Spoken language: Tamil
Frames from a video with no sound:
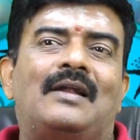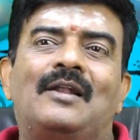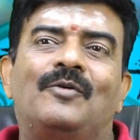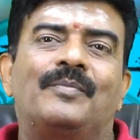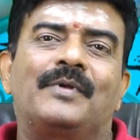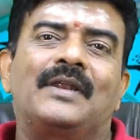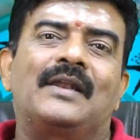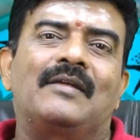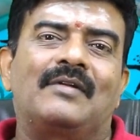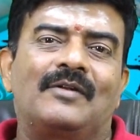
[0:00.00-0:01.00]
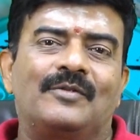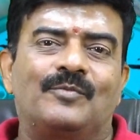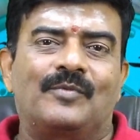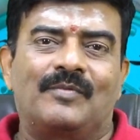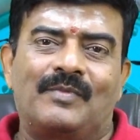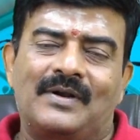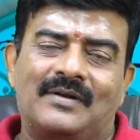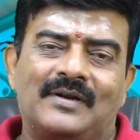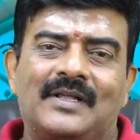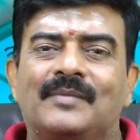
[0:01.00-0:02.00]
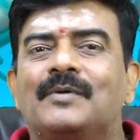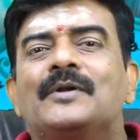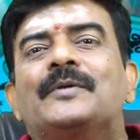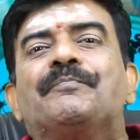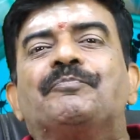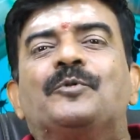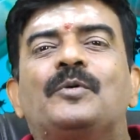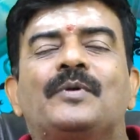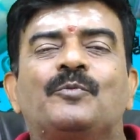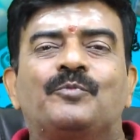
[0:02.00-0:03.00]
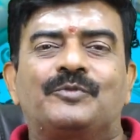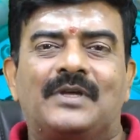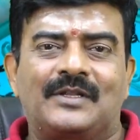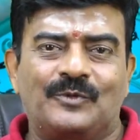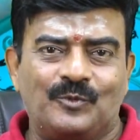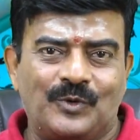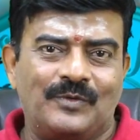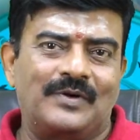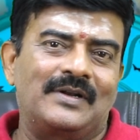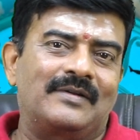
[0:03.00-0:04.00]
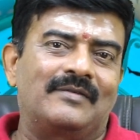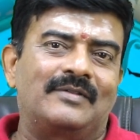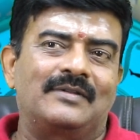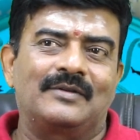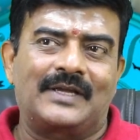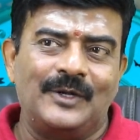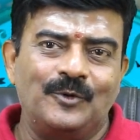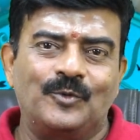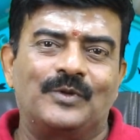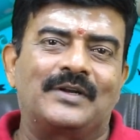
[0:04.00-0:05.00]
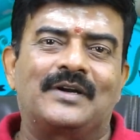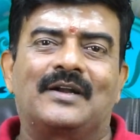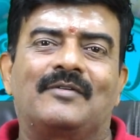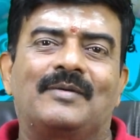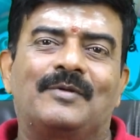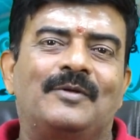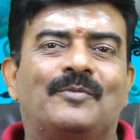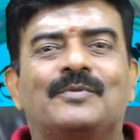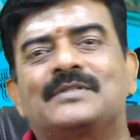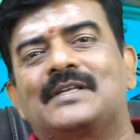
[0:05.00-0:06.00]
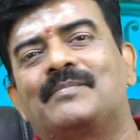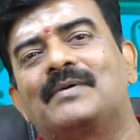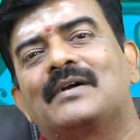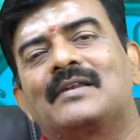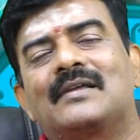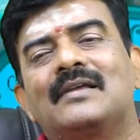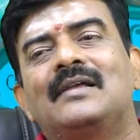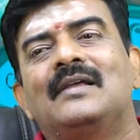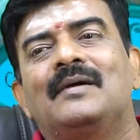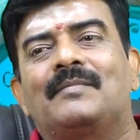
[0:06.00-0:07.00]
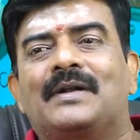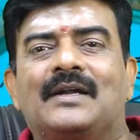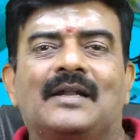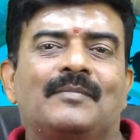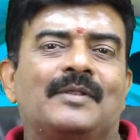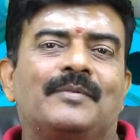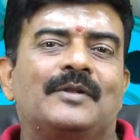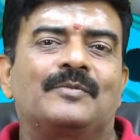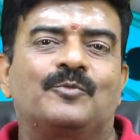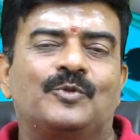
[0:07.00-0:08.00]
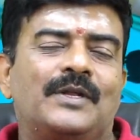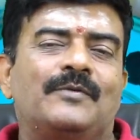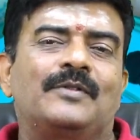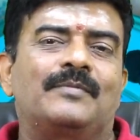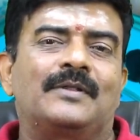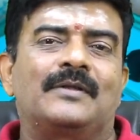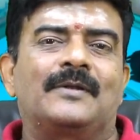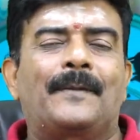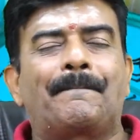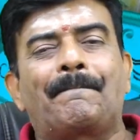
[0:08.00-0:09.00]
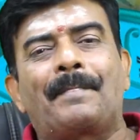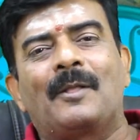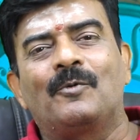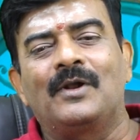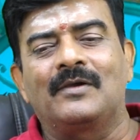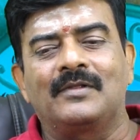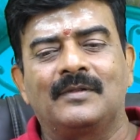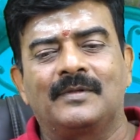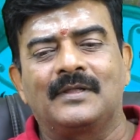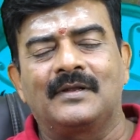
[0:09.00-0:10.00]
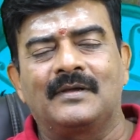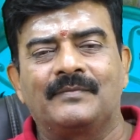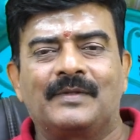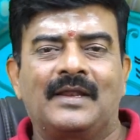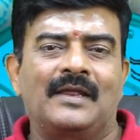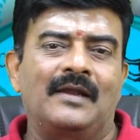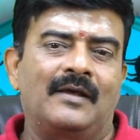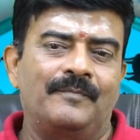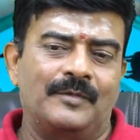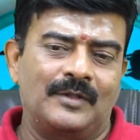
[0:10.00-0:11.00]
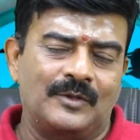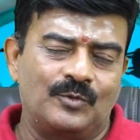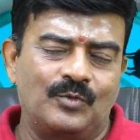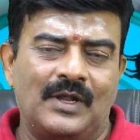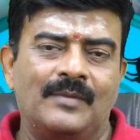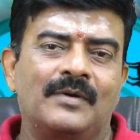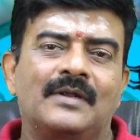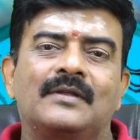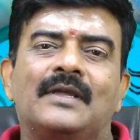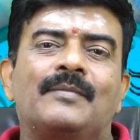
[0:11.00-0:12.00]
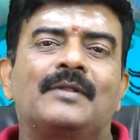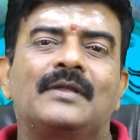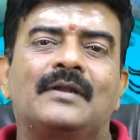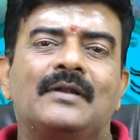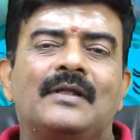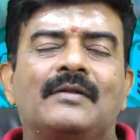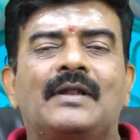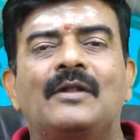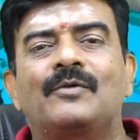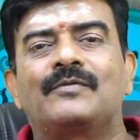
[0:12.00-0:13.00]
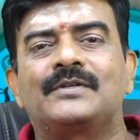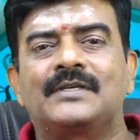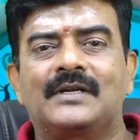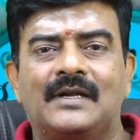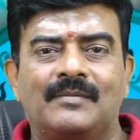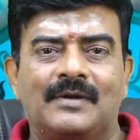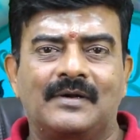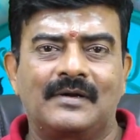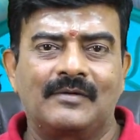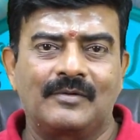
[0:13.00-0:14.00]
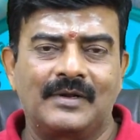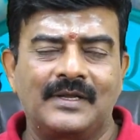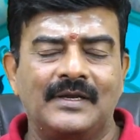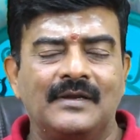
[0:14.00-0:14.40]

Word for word: நல்ல ஒரு பெரிய லெவலில் வந்து மாற்றங்கள் ஏற்பட்டு திருமணம் சார்ந்த உறவுகள் வந்து கைகூடுவதற்கான வாய்ப்புலாம் ரொம்ப சிறப்பாக இருக்குது பன்னிரெண்டாம் அதிபதியான புதன் வந்து பார்த்திங்கன்னா உங்களுக்கு வந்து பார்த்திங்கன்னா ஏன்னா அந்த துலாம்ங்கிறதுக்கே பார்த்திங்கன்னாலே நல்ல ஒரு விஷயங்கள் நல்ல மாற்றங்கள் வரும்னா